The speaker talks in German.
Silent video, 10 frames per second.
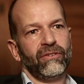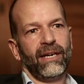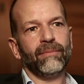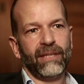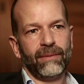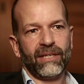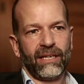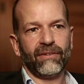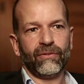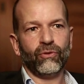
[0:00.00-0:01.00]
zu haben, die einem
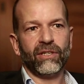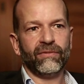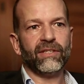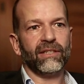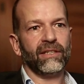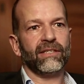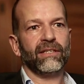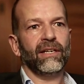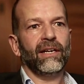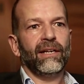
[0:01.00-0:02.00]
sagt, was wohl das Wissen
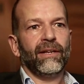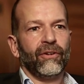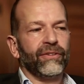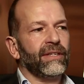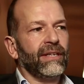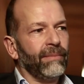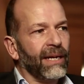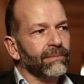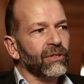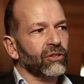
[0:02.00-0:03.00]
ist. Und da
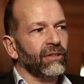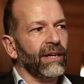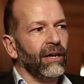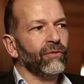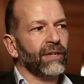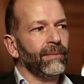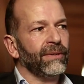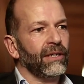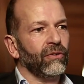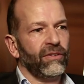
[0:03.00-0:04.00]
merkt man schon,
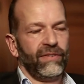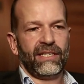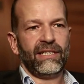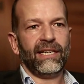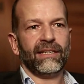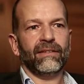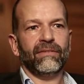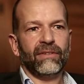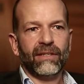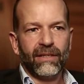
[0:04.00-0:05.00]
Aufgabe der Universitäten
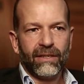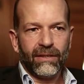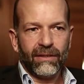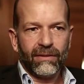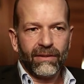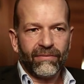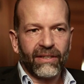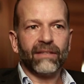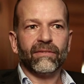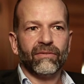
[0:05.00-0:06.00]

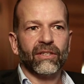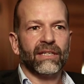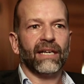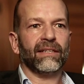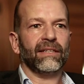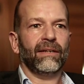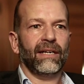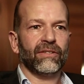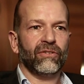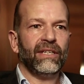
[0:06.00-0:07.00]
wird, wird eine andere.
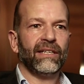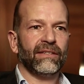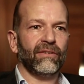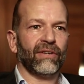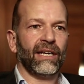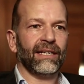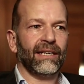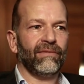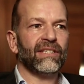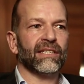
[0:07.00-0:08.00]
Also nicht die Frage
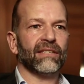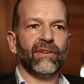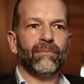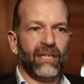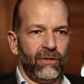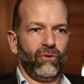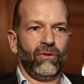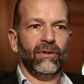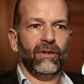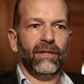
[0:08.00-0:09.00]
der Wissensvermittlung,